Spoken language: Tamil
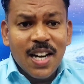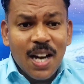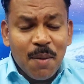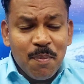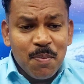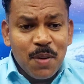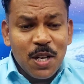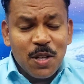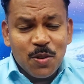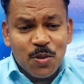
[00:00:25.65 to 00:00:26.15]

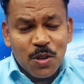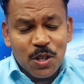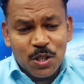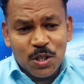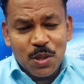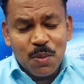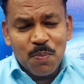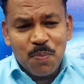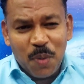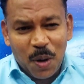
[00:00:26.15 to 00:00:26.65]
நம்மளை
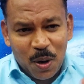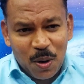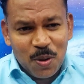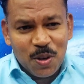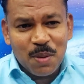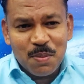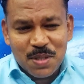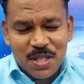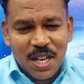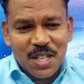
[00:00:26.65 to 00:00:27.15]
குறித்தும்
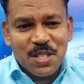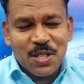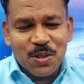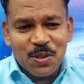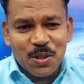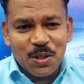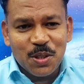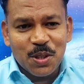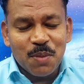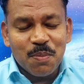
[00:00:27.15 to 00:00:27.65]
பரலோகம் சாட்சி
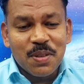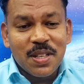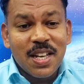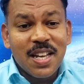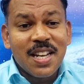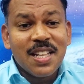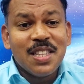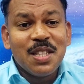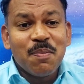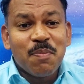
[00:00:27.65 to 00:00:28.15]
கொடுக்கணும்
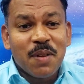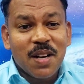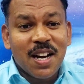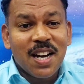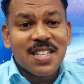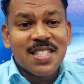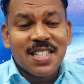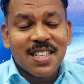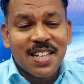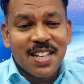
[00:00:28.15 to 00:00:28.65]
எரிந்து
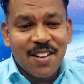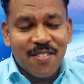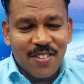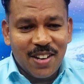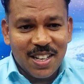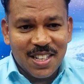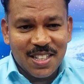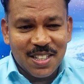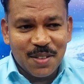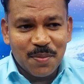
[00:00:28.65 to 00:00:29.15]
பிரகாசிக்கிற
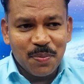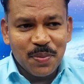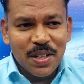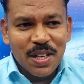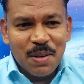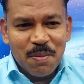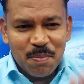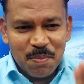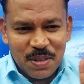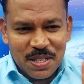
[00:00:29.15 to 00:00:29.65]
விளக்கு
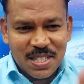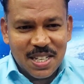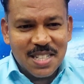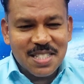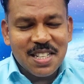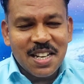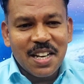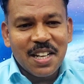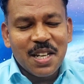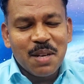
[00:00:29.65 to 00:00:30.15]

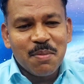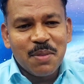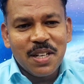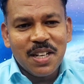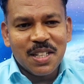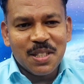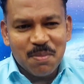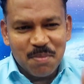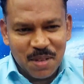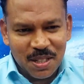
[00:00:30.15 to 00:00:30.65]
பிசாசு அணைக்க
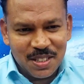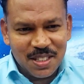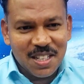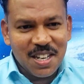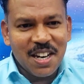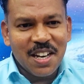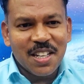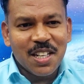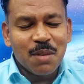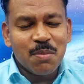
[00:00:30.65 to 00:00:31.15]
முடியாது
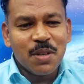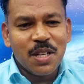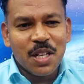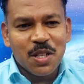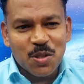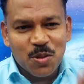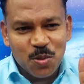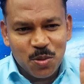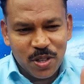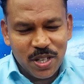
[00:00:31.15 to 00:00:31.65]
மந்திரம் அணைக்க
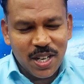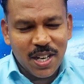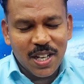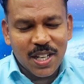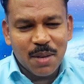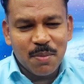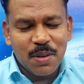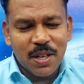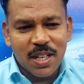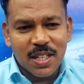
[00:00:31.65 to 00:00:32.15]
முடியாது சூனியம்
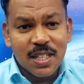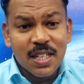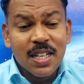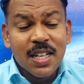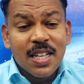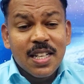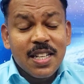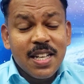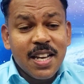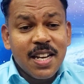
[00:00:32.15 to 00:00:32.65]
அணைக்க முடியாது
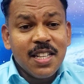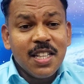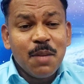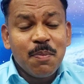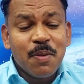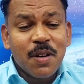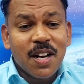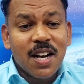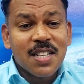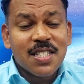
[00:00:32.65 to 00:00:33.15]

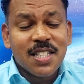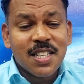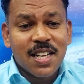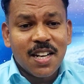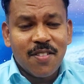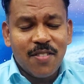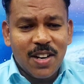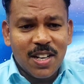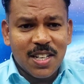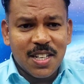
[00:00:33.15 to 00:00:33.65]
எரிந்து
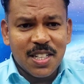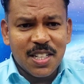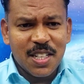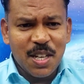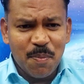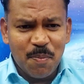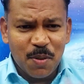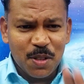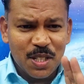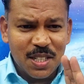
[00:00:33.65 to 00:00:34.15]
பிரகாசிக்கிற விளக்கு
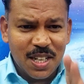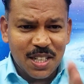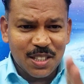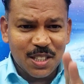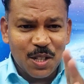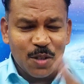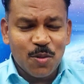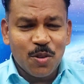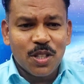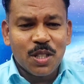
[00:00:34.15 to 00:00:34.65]
எப்பொழுதும்
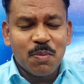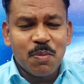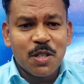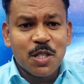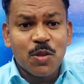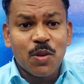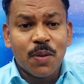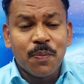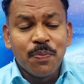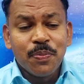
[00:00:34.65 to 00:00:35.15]
கத்தரை குறித்து
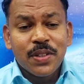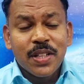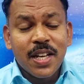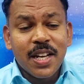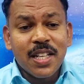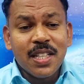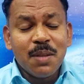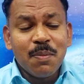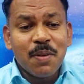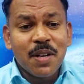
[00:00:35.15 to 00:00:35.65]
பேசுவான்
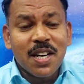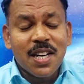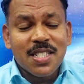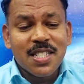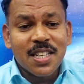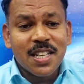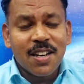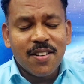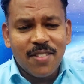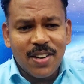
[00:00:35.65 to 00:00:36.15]
எரிந்து
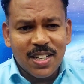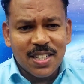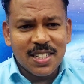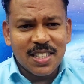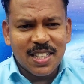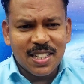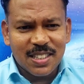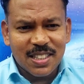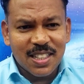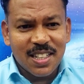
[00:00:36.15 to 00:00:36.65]
பிரகாசிக்கிற
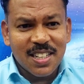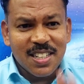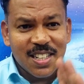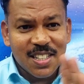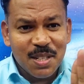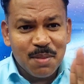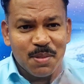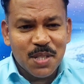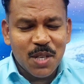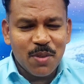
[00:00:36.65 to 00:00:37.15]
விளக்கு கத்தற்கை
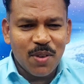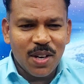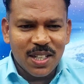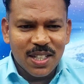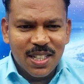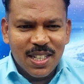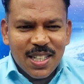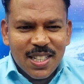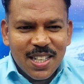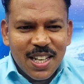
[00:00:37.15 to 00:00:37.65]
எதையும்
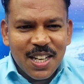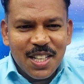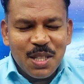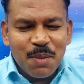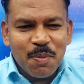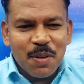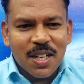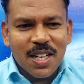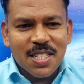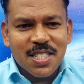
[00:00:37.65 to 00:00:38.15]
செய்வான்
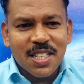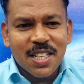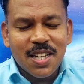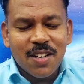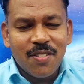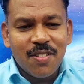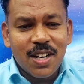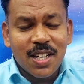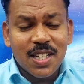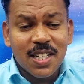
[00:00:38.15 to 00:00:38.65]
எரிந்து
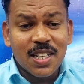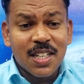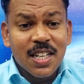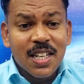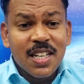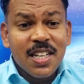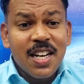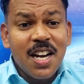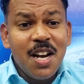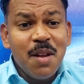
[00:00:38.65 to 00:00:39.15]
பிரகாசிக்கிற விளக்கு
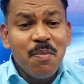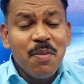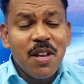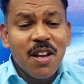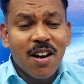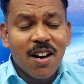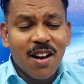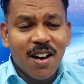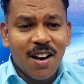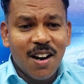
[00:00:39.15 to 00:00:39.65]

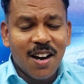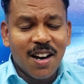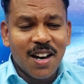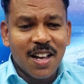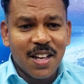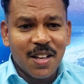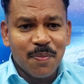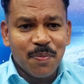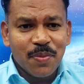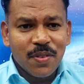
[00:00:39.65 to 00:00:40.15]
எளிமையான
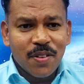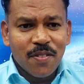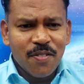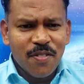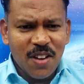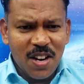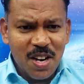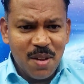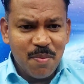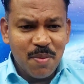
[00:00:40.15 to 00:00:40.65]
ஆடை
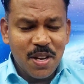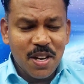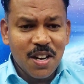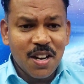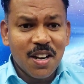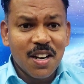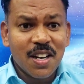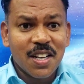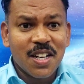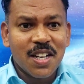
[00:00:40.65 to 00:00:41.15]

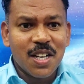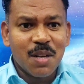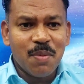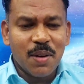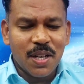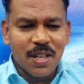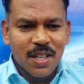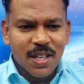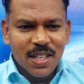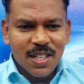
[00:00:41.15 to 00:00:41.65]
வலிமையான
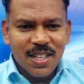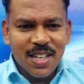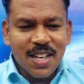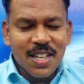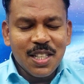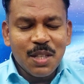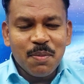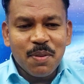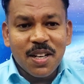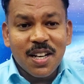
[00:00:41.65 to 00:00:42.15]
கிருவை
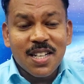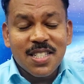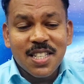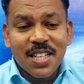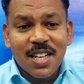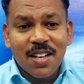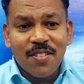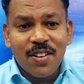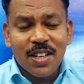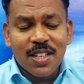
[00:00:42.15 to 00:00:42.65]
எரிந்து
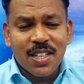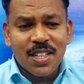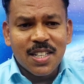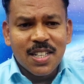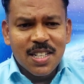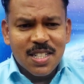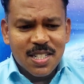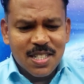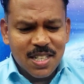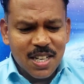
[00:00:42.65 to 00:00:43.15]
பிரகாசிக்கிற விளக்கு
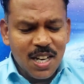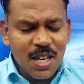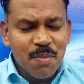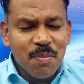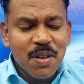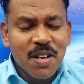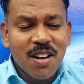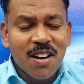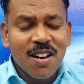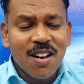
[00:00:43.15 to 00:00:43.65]

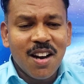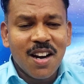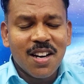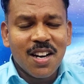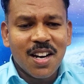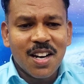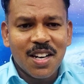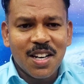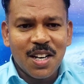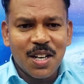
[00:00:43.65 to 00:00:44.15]
எளிமையான
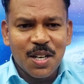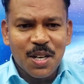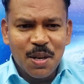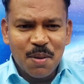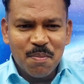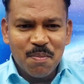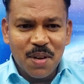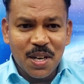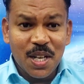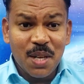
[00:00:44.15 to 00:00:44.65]
ஆகாரங்கள்
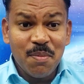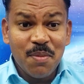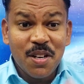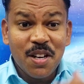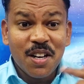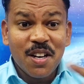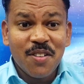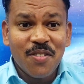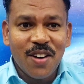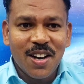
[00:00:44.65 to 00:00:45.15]

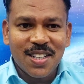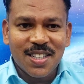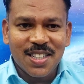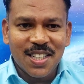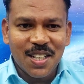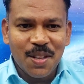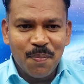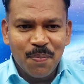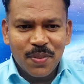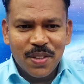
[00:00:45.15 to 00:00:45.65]
மகிமையான
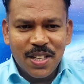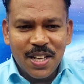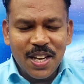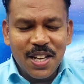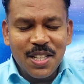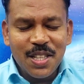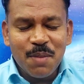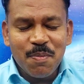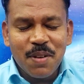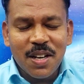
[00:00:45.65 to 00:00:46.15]
வார்த்தை
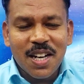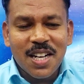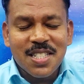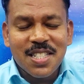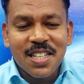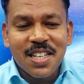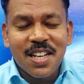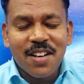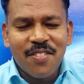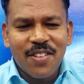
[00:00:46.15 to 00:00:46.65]
எரிந்து
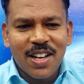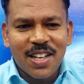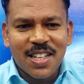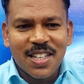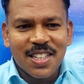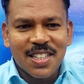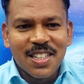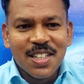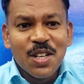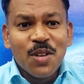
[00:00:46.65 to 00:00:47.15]
பிரகாசிக்கிற
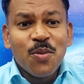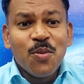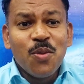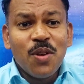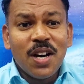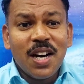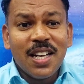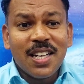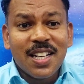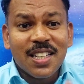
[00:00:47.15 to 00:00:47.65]
விளக்கு
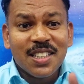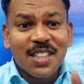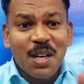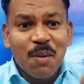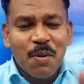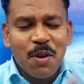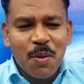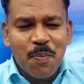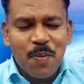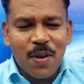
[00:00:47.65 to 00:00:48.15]
உங்களை
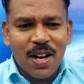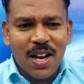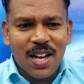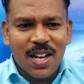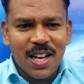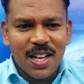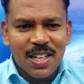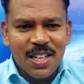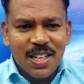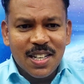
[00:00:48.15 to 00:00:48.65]
கத்தர் அப்படி
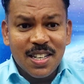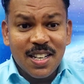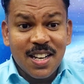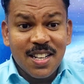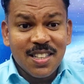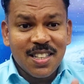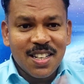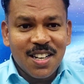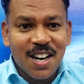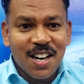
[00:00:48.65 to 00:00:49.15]
வைப்பாராக
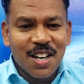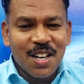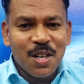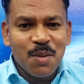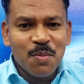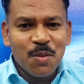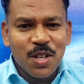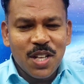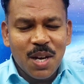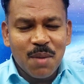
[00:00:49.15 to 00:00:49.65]
எரிந்த
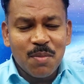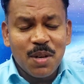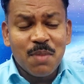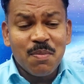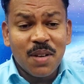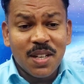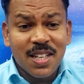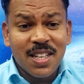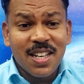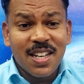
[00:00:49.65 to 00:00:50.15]
நாணலை
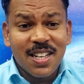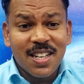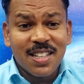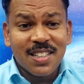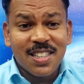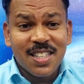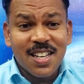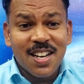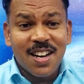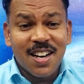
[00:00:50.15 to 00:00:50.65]
முறியாமலும் மங்கி
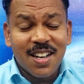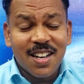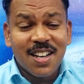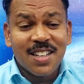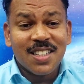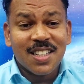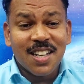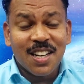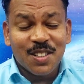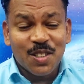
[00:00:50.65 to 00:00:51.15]
எரியிற தீய
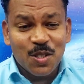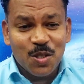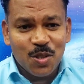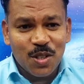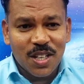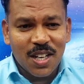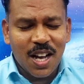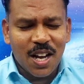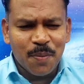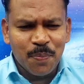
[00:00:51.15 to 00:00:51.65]
அனாத கத்த
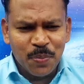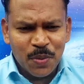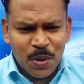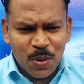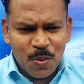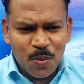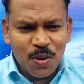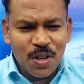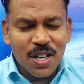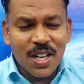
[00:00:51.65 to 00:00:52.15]
சொல்கிறார்
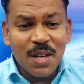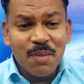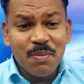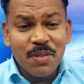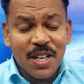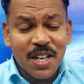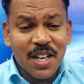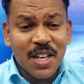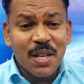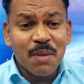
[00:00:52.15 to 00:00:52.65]

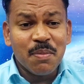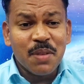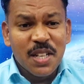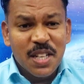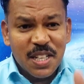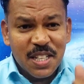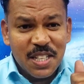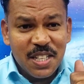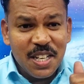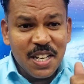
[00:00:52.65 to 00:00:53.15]
உங்களையும் என்னையும்
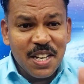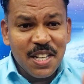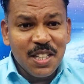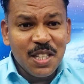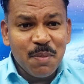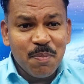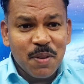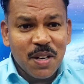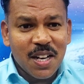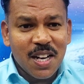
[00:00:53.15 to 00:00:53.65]

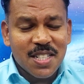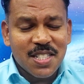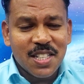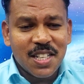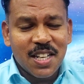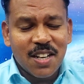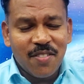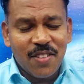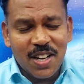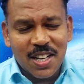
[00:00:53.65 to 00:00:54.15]
எரிந்து
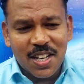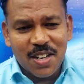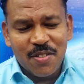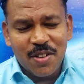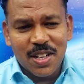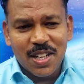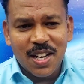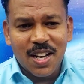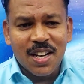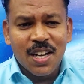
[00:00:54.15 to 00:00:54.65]
பிரகாசிக்கிற விளக்க
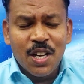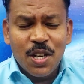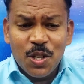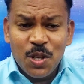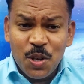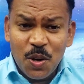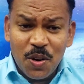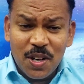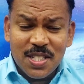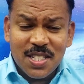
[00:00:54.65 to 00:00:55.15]
வைக்கிறார்
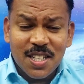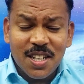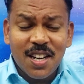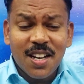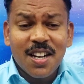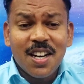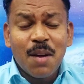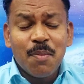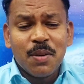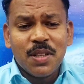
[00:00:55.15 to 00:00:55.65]
யோகன்
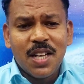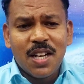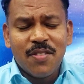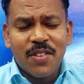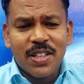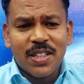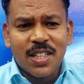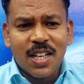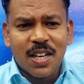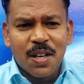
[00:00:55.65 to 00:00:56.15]
ஸ்நானகனை
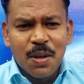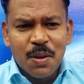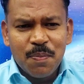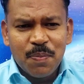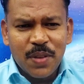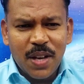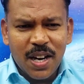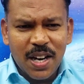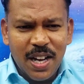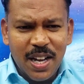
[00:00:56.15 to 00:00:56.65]
அப்படித்தான் வைத்தார்
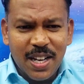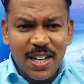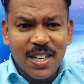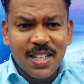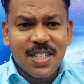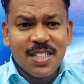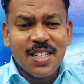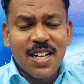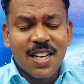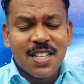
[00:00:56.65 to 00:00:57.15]

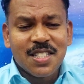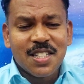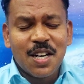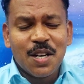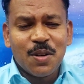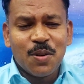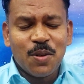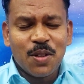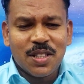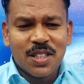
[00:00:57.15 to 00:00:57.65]
அநேகருக்கு
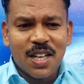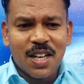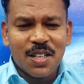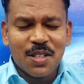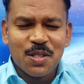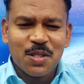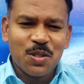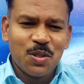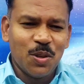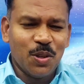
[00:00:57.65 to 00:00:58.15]
ஞானஸ்நானம்
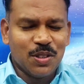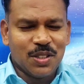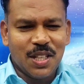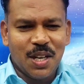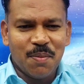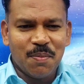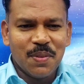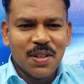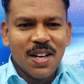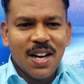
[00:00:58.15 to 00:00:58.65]
கொடுத்தார்
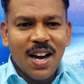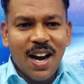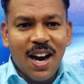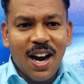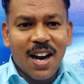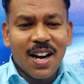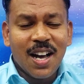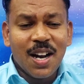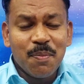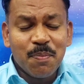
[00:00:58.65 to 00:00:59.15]
ஸ்தோத்திரம்
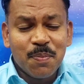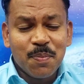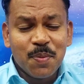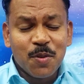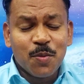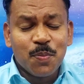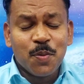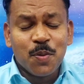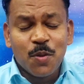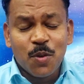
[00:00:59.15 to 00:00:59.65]
ஆனால்
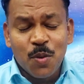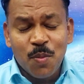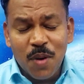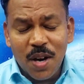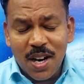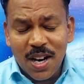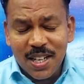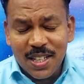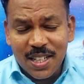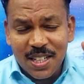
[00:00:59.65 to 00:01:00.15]

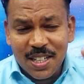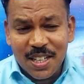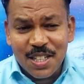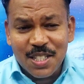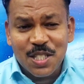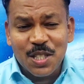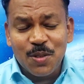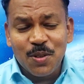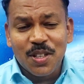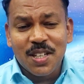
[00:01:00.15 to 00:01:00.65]
குமாரனாகி
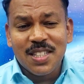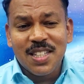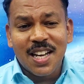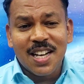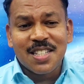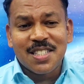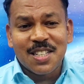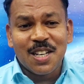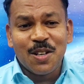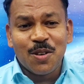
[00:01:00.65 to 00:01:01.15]
கிறிஸ்துவுக்கு
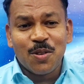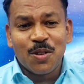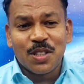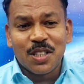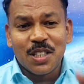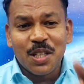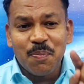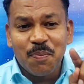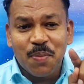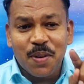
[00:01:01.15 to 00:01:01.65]
ஞானஸ்தானம்
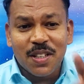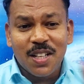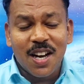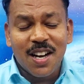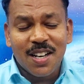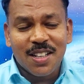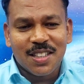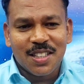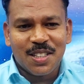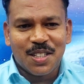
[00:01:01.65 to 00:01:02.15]
கொடுத்தது
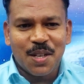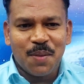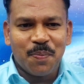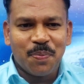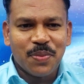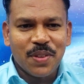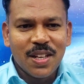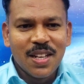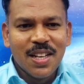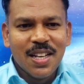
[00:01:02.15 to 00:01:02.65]
பிரதான
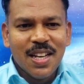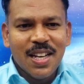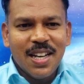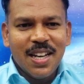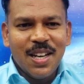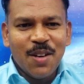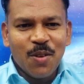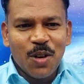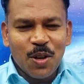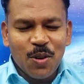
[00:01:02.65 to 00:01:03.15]
திட்டம்
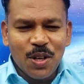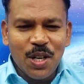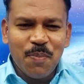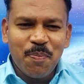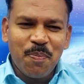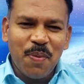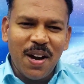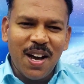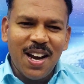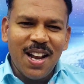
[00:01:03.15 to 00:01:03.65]
நீ உங்களை
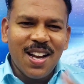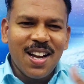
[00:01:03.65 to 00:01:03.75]
கொண்டு பல